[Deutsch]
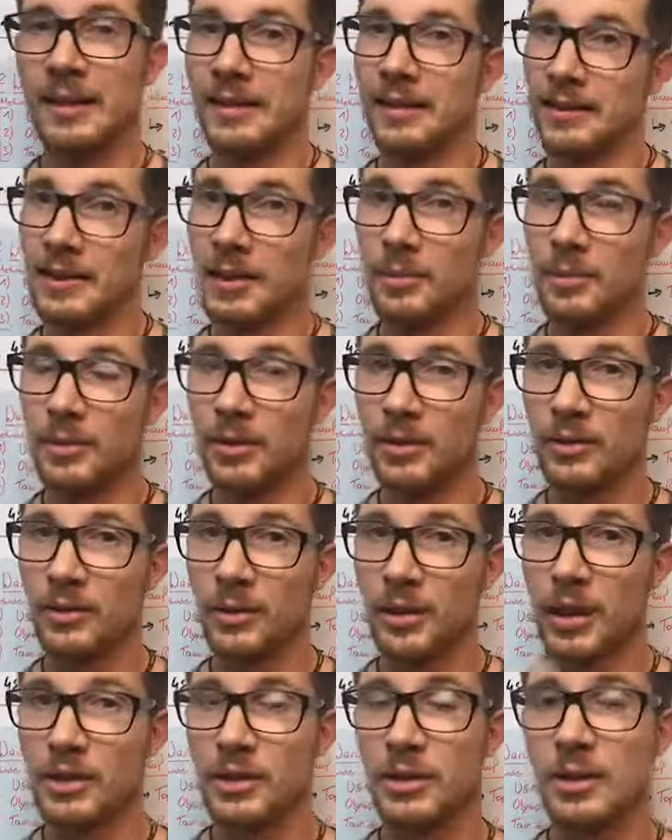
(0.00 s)
das gibt es ja
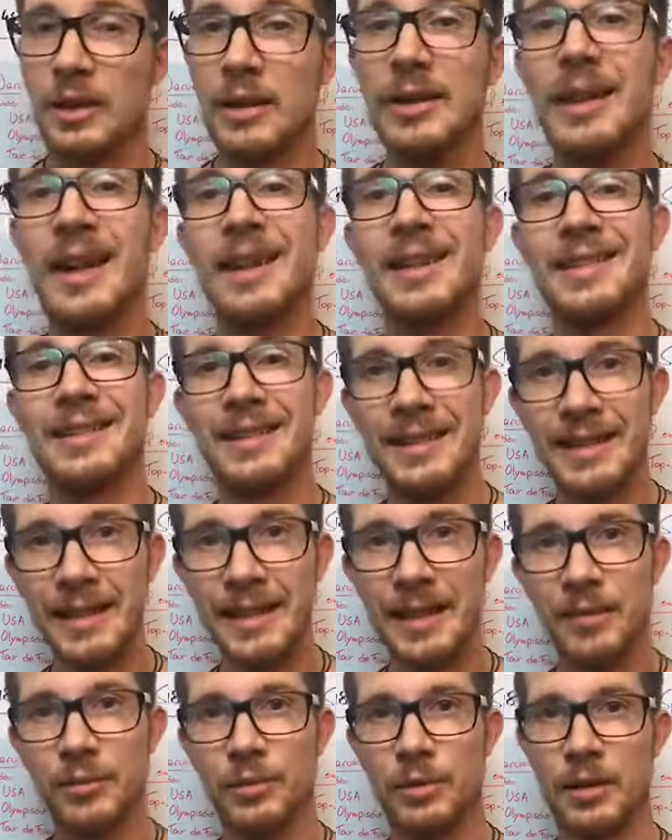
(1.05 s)
sogar schon in der
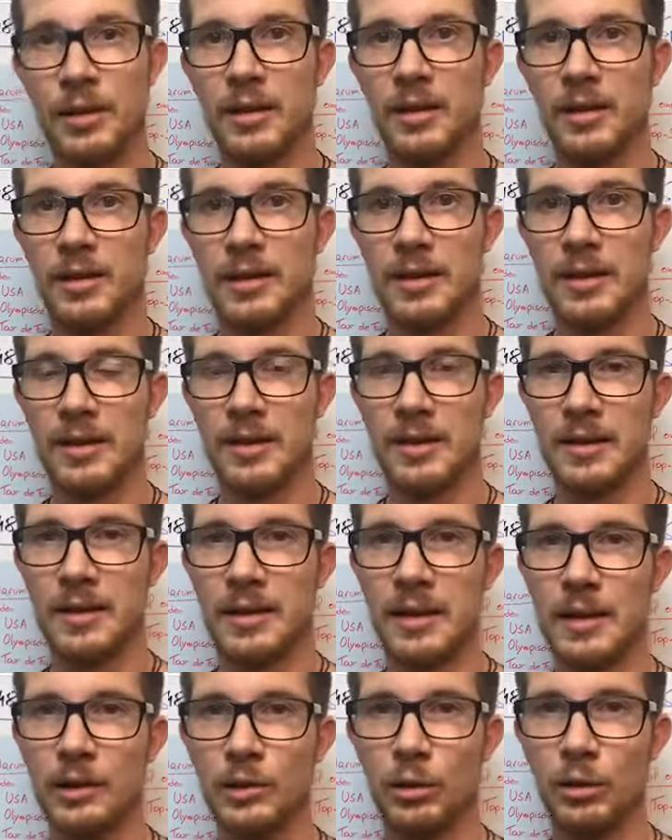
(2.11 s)
Antike, wurde äh,
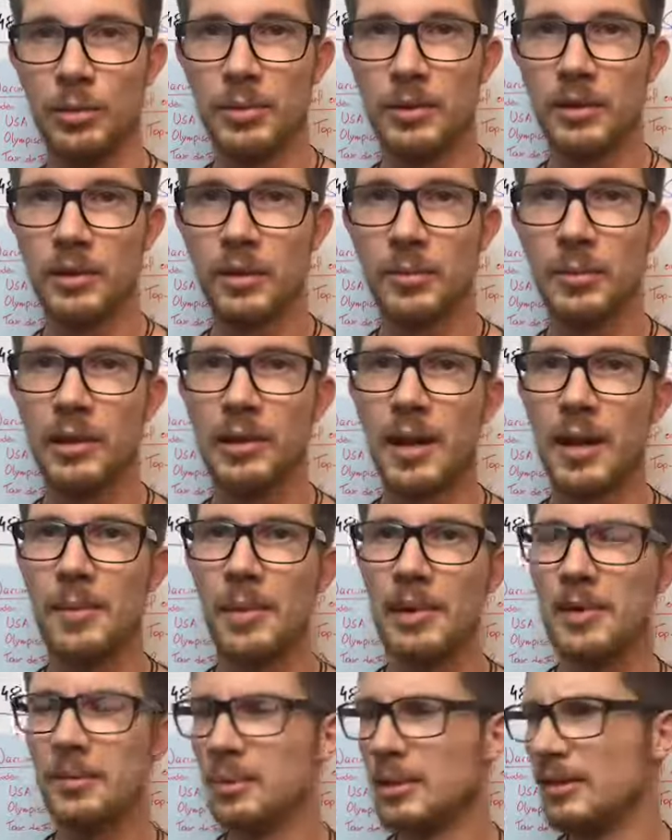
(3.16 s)
gedopt, da hat man
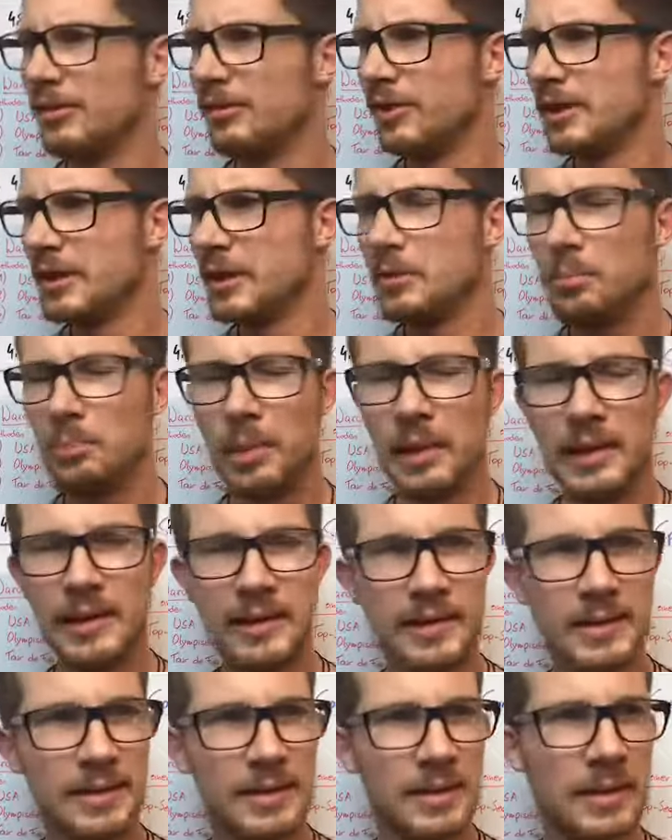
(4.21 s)
damals mit
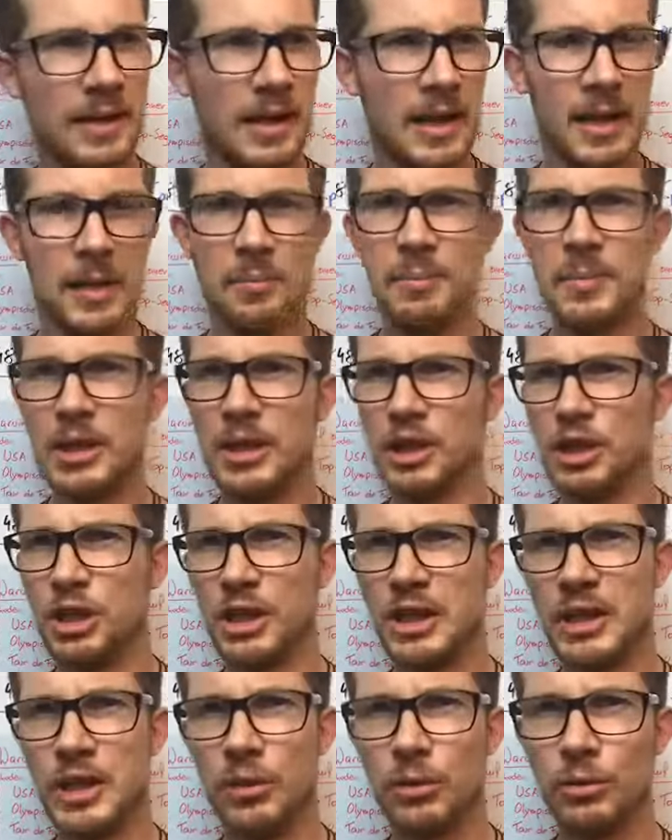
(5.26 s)
Fliegenpilzen, mit
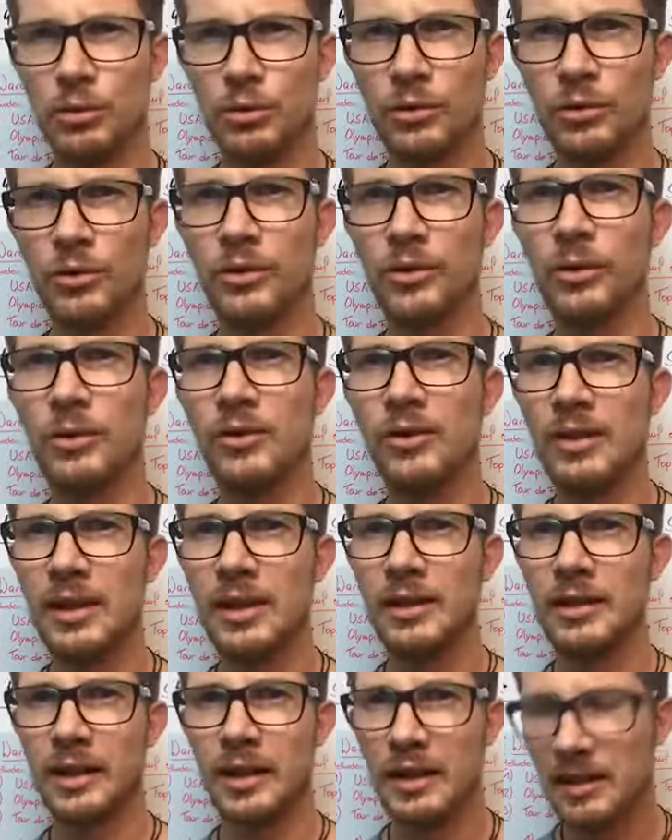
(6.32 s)
Stierhoden und
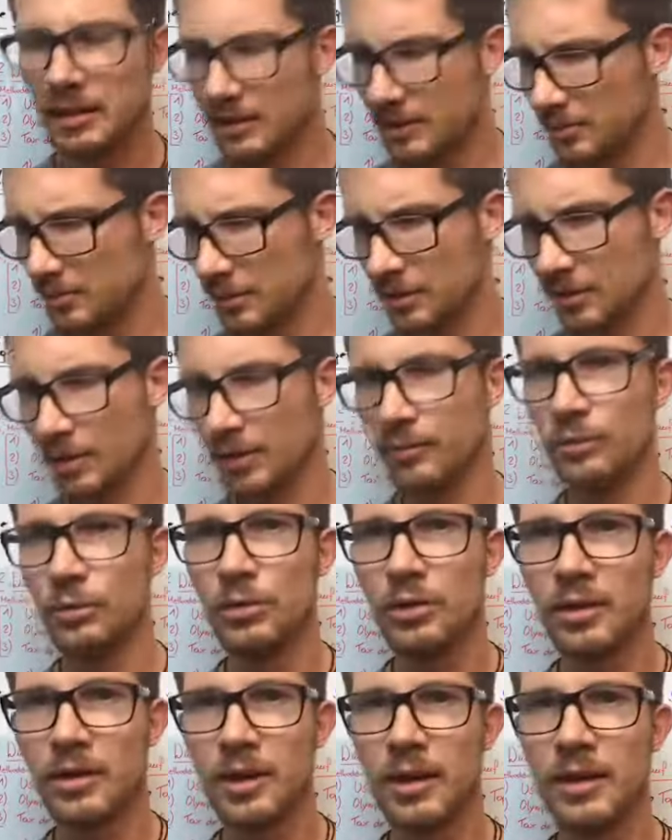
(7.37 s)
sonstigen Dingen, die man da gefuttert